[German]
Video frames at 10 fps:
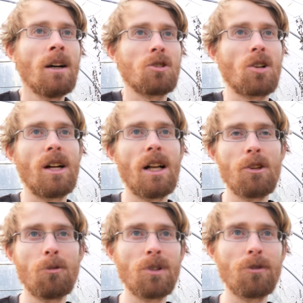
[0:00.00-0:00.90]
schon
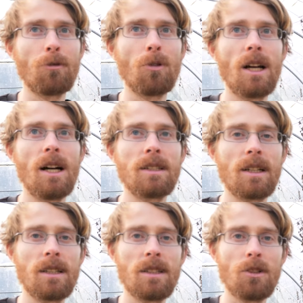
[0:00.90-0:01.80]
alleine um die Folie halt
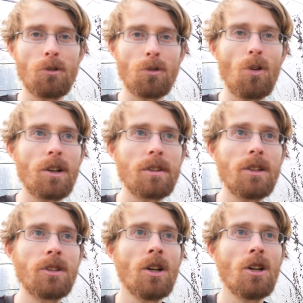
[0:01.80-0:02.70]
richtig und
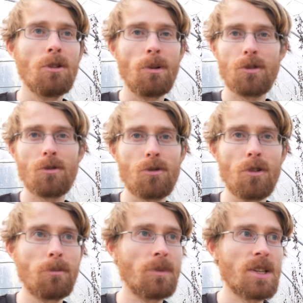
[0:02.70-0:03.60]
ordentlich überzustülpen.